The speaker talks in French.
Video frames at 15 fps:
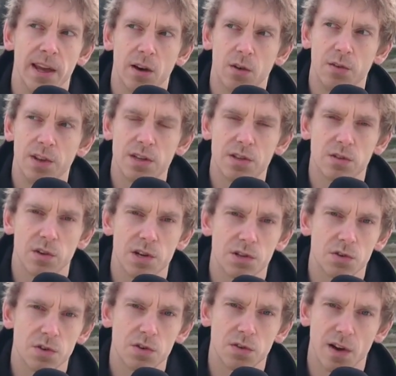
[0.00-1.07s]
erroné sur les
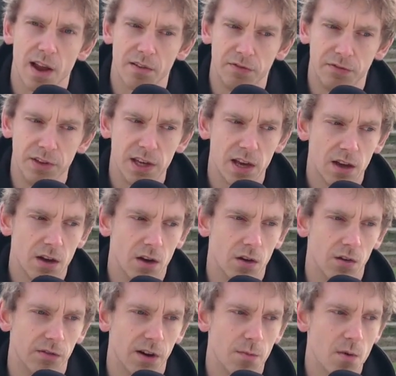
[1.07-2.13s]
choses, sur la vie,
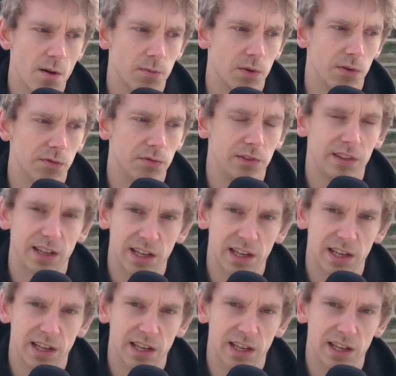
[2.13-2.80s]
ont vraiment un point de vue